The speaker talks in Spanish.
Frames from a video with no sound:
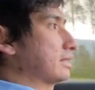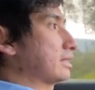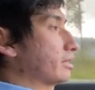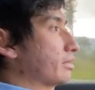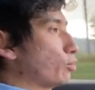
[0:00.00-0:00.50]
se
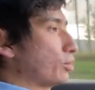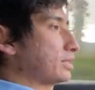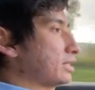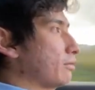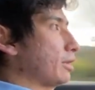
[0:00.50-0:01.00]
siente muy
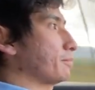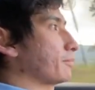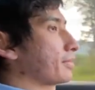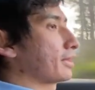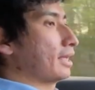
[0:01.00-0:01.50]
estable.
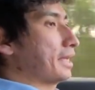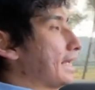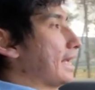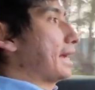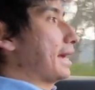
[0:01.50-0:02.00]

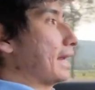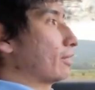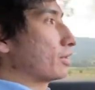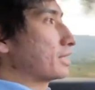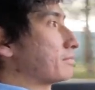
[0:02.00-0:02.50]

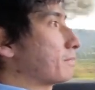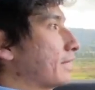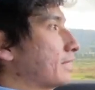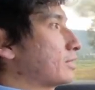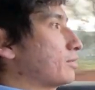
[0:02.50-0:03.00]
Algo que sí me
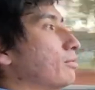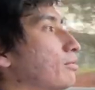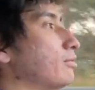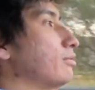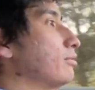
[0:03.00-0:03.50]
pareció
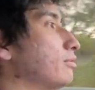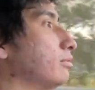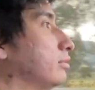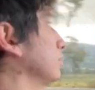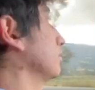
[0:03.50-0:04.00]

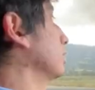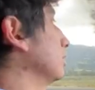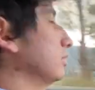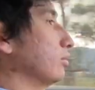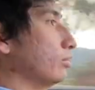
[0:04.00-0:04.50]

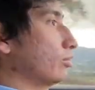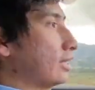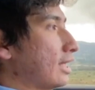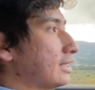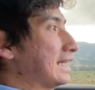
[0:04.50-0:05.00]
no
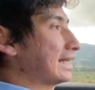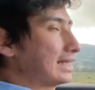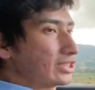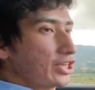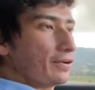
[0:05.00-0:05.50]
tan
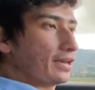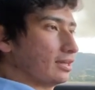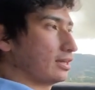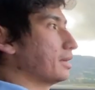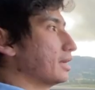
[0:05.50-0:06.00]
chévere
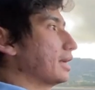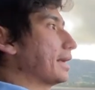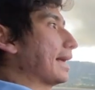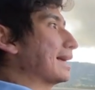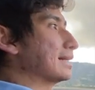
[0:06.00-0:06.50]

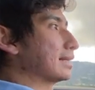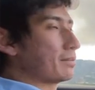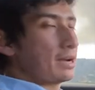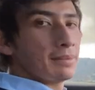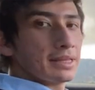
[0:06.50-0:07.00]
es el
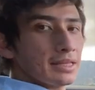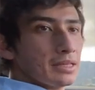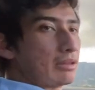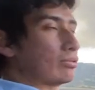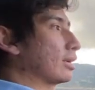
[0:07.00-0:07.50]
tema del
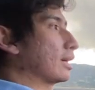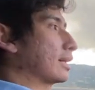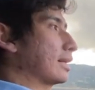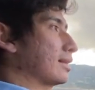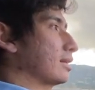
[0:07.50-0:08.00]
mantenimiento de
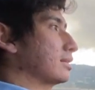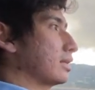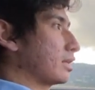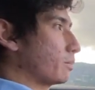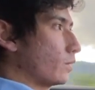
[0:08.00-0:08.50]
carril en
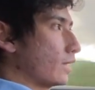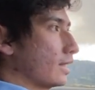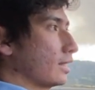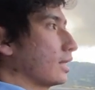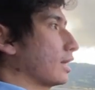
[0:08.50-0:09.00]
este tipo de
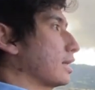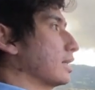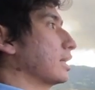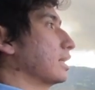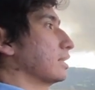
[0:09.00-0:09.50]

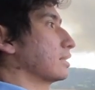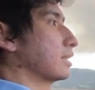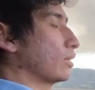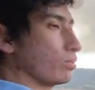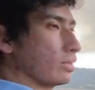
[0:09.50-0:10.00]
carreteras
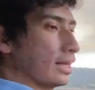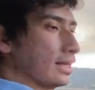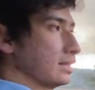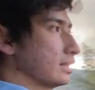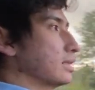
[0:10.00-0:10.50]

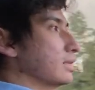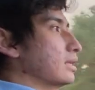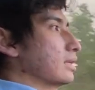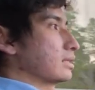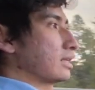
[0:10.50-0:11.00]
secundarias.
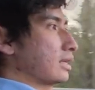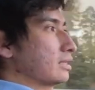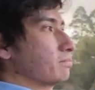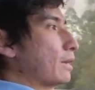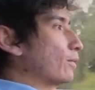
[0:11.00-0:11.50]
Si
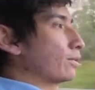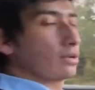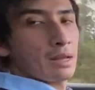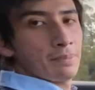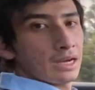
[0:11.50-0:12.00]
es
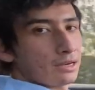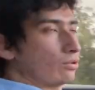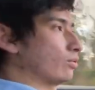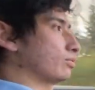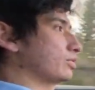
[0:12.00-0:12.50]
mejor
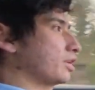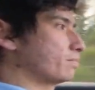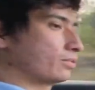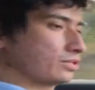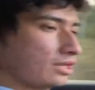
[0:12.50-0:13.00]
apagarlo
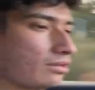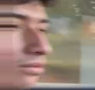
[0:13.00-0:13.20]
100%